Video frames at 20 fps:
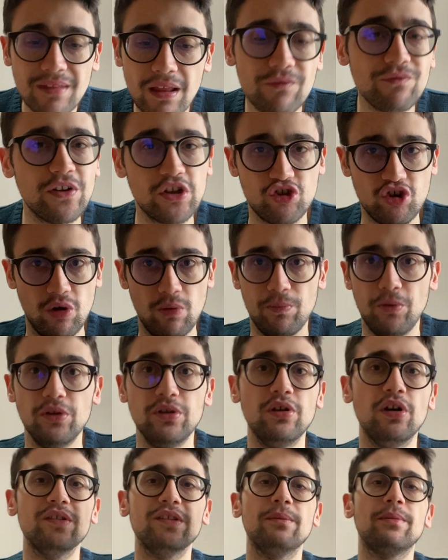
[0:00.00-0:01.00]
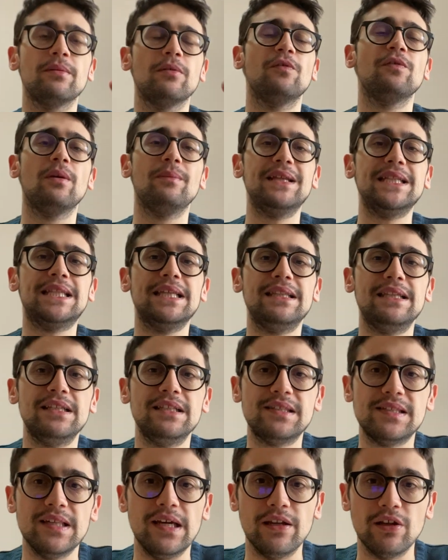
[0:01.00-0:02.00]
Facciamo un po' di cose. Prima ovviamente di
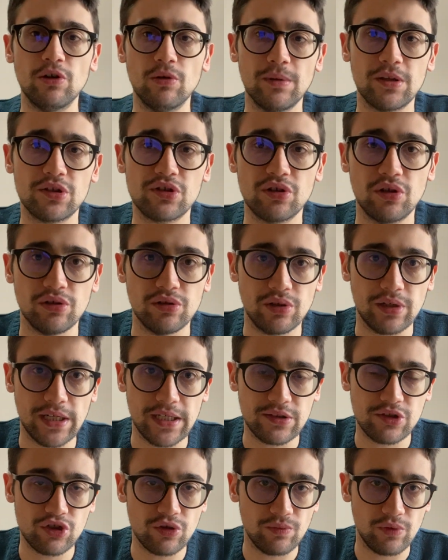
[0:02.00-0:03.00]
iniziare, come al solito ragazzi,